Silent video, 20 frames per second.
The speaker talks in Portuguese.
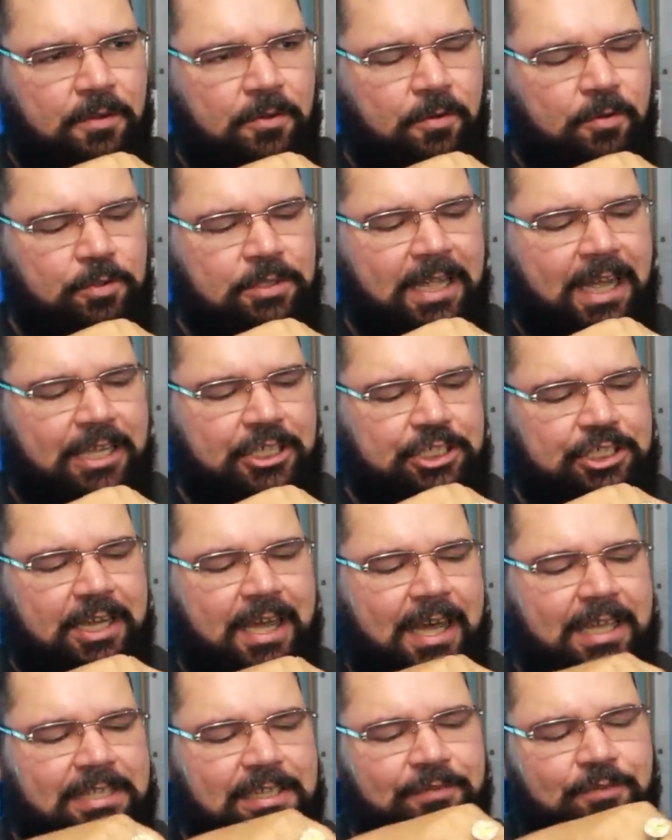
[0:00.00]
ou da
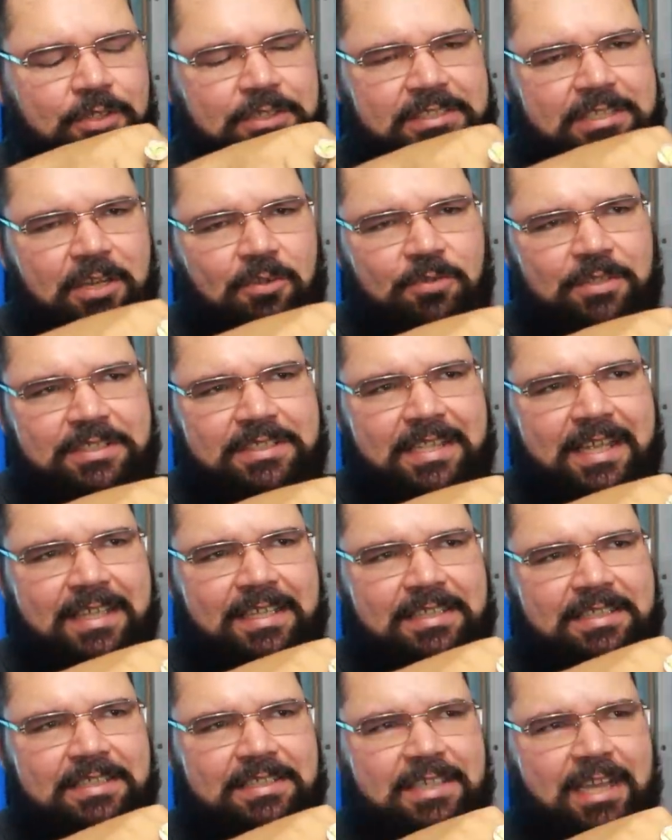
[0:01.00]
Jade você
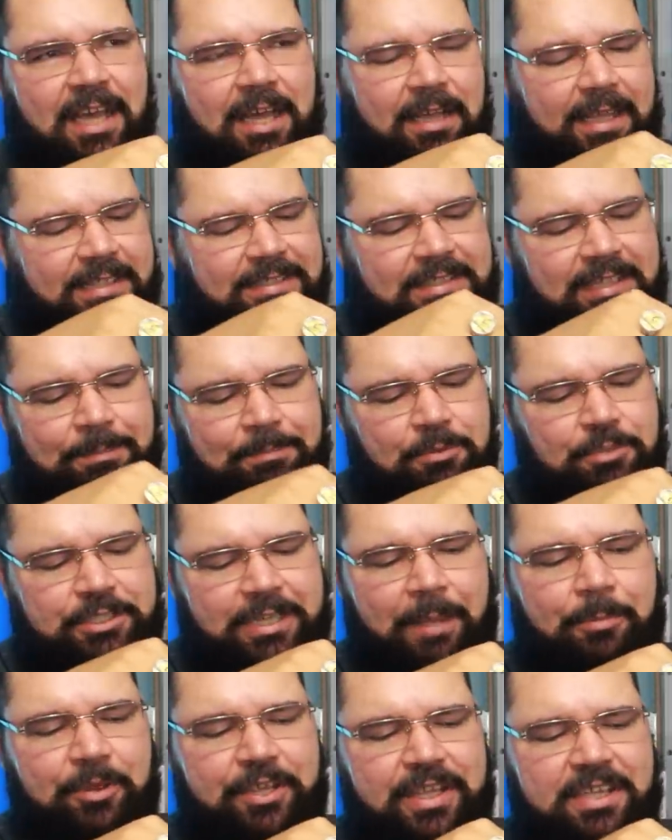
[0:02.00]
consegue tirar, exemplo,
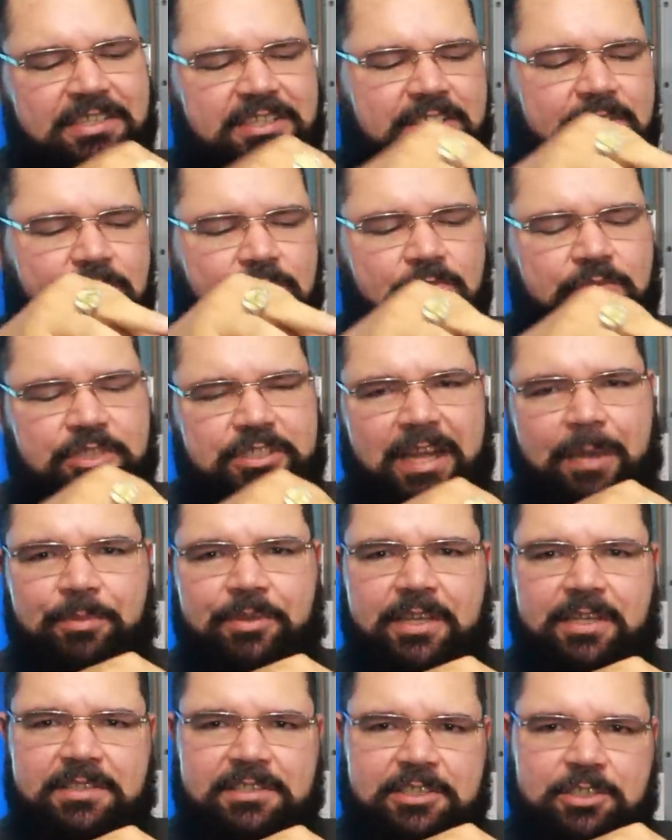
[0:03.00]
Jebo 501, Jebo
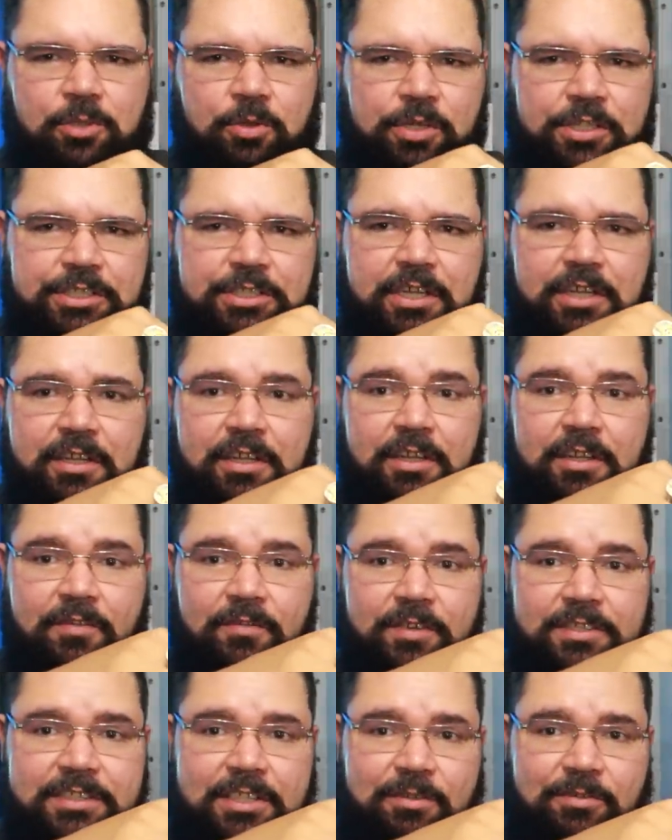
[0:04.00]
502,
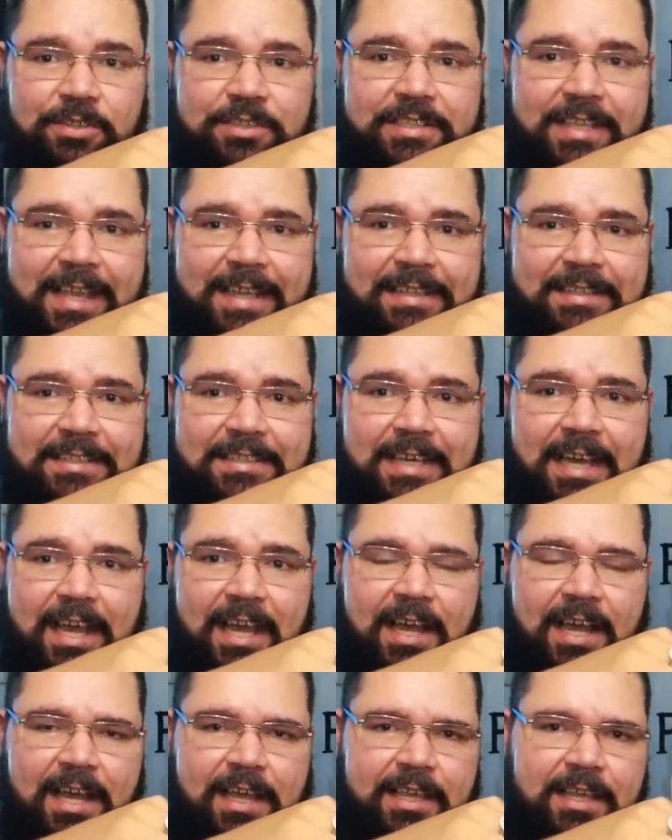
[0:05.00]
você consegue
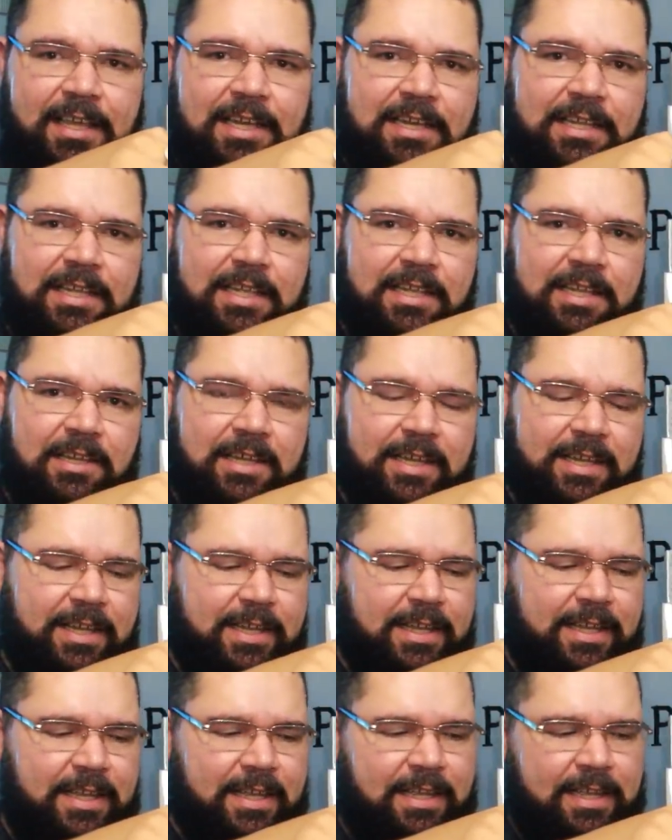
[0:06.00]
tirar aquele
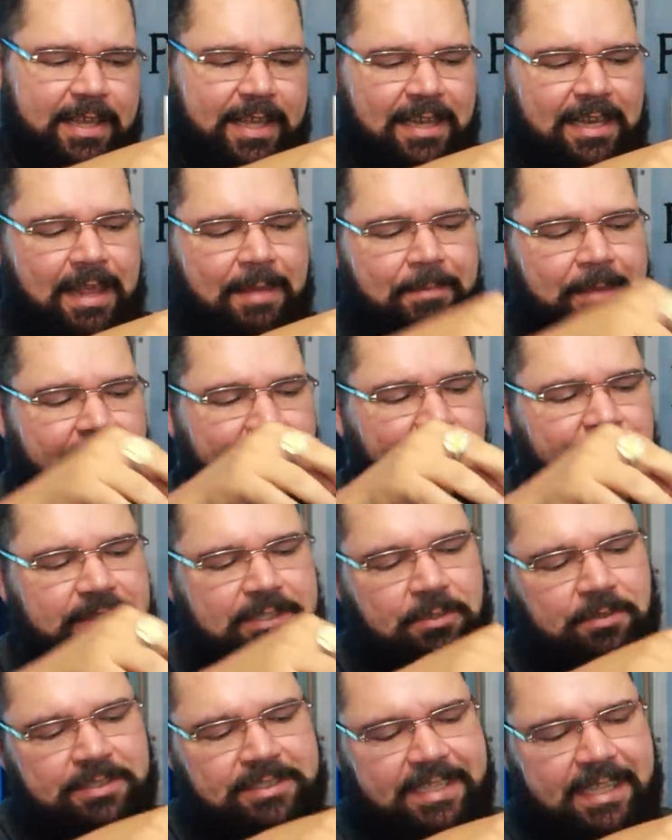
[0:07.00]
é, elemento,
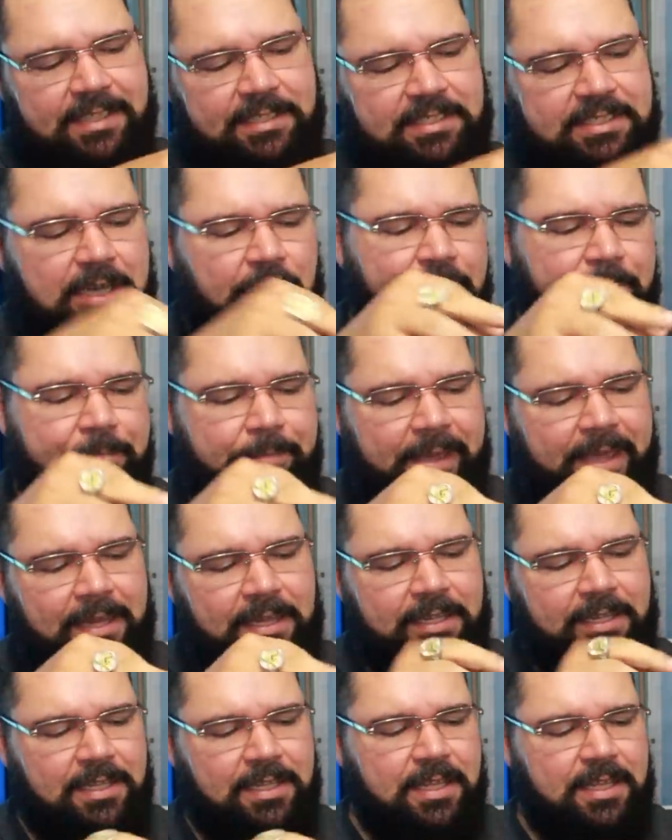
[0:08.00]
você consegue tirar o
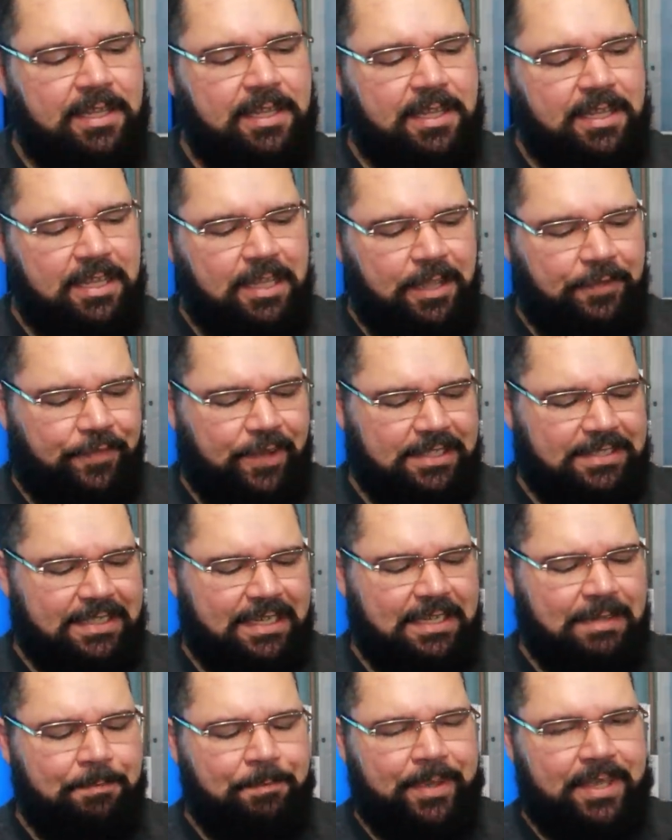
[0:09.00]
impeller e fazer
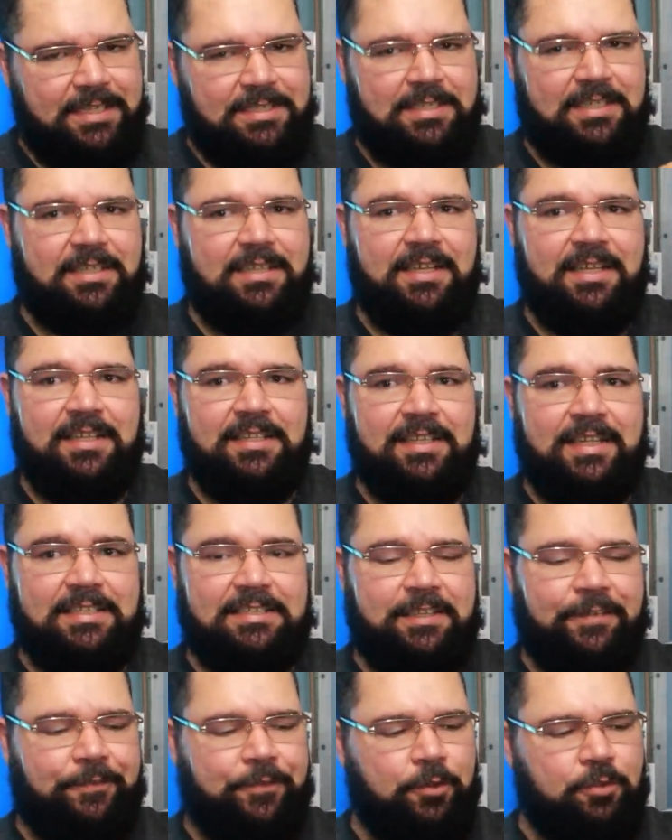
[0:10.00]
a limpeza.
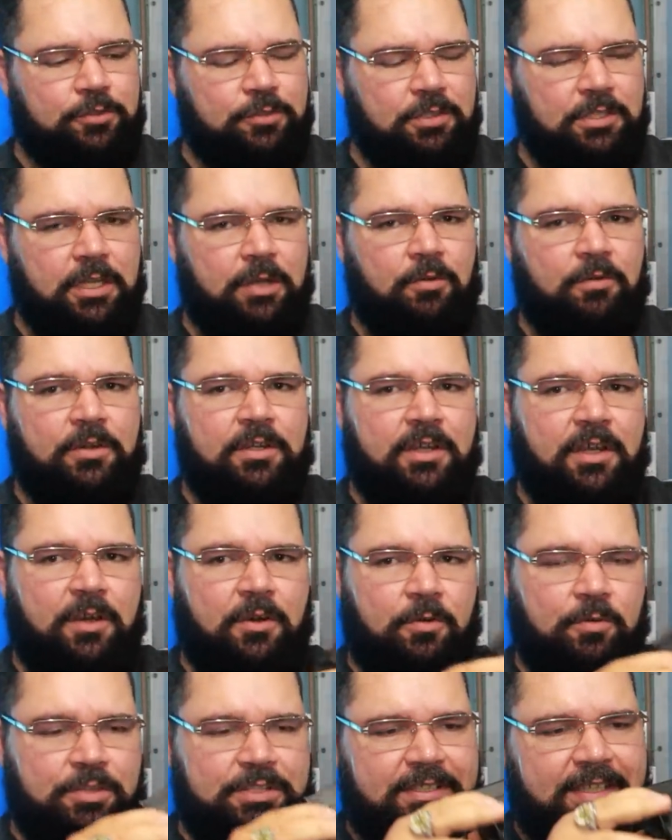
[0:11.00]
Nesse filtro não.
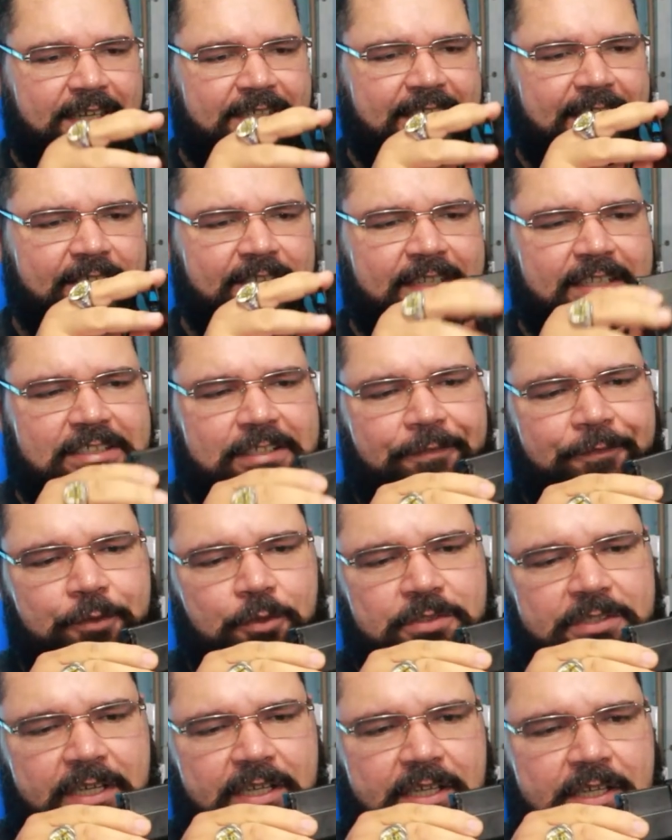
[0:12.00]
O segredo desse
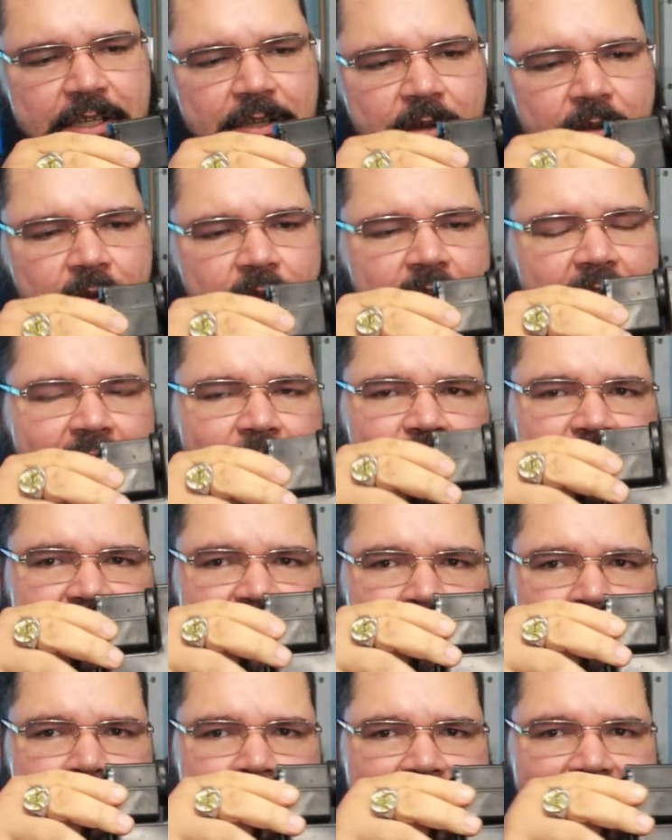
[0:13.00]
filtro aqui, ó, é
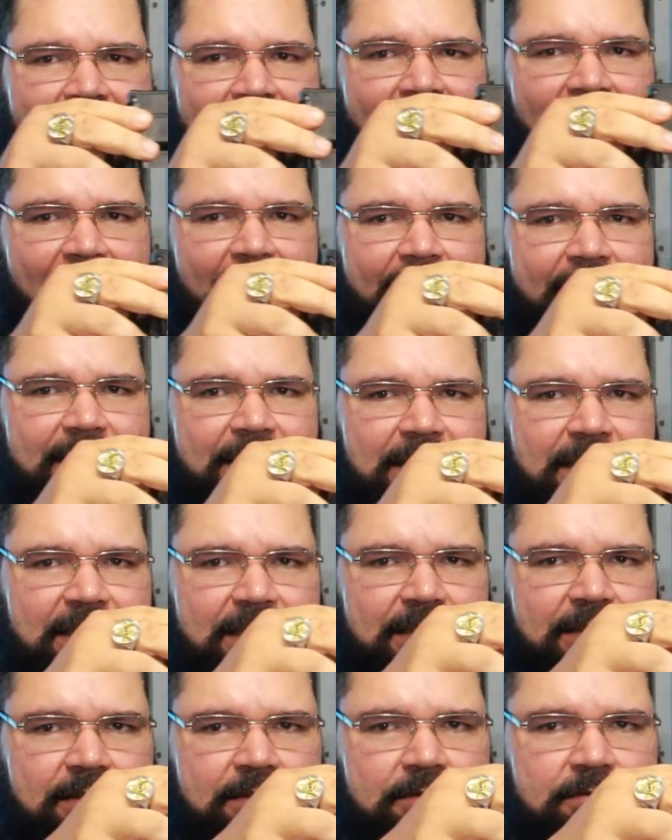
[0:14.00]
você pegar aqui,